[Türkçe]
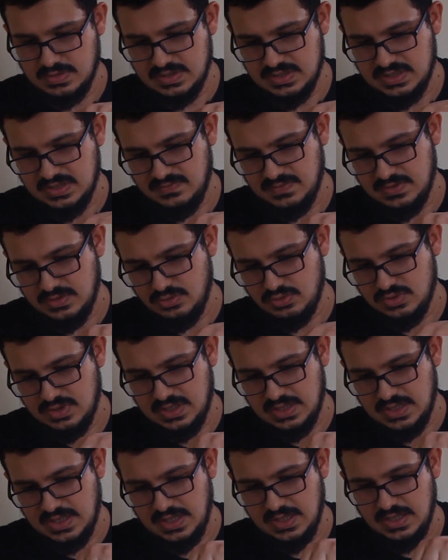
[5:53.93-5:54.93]
sıvının
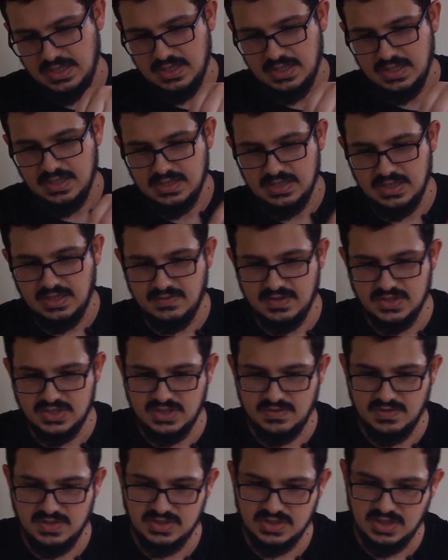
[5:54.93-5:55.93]
üzerine
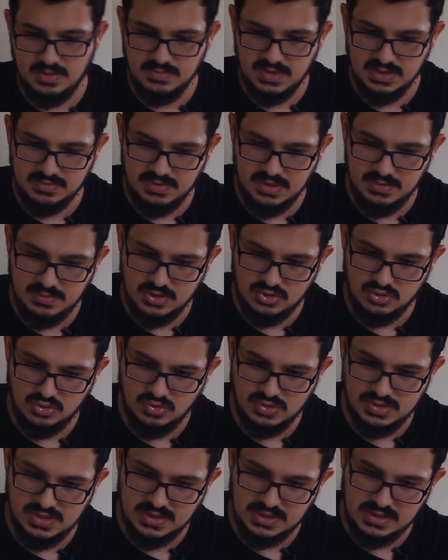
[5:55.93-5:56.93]
yavaş yavaş damlatmaya
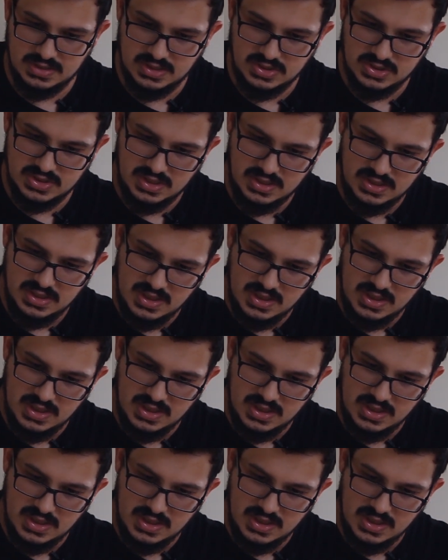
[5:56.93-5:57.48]
başlıyoruz arkadaşlar.